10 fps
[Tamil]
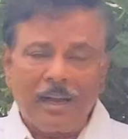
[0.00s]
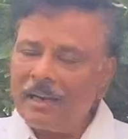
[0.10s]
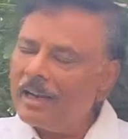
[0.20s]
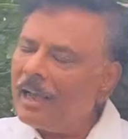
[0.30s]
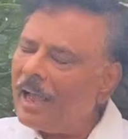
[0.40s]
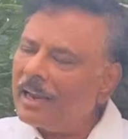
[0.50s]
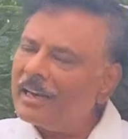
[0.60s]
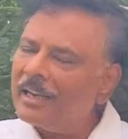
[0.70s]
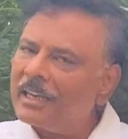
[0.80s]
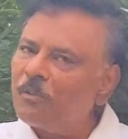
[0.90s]
அண்ட்
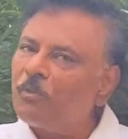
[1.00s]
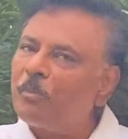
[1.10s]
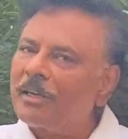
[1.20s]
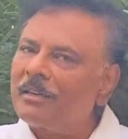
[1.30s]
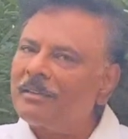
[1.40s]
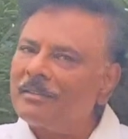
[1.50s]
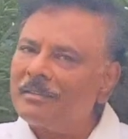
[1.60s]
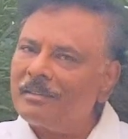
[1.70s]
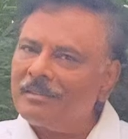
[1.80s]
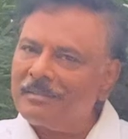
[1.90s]
ஆக்ட் லைக் அ உமன்
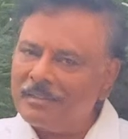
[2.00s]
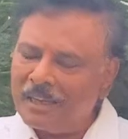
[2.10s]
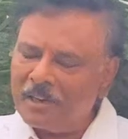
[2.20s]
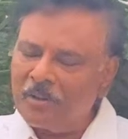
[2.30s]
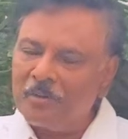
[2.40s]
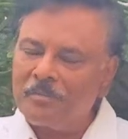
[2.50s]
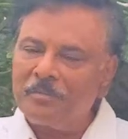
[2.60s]
தேங்க்யூ